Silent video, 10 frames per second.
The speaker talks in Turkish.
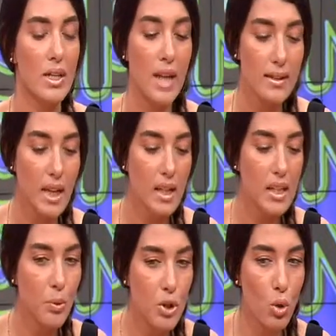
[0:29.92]
Zaten Aynen.
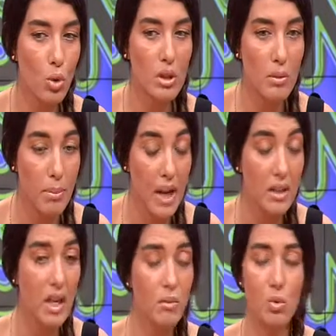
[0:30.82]
yapacak olan
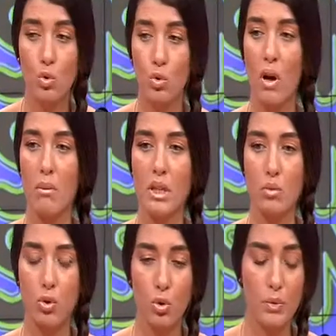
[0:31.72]
ben en büyük duam
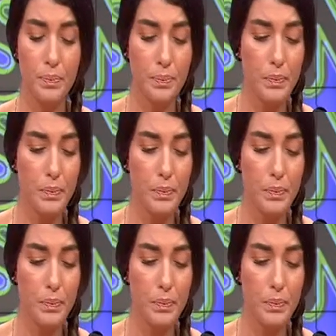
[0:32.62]
benim şu.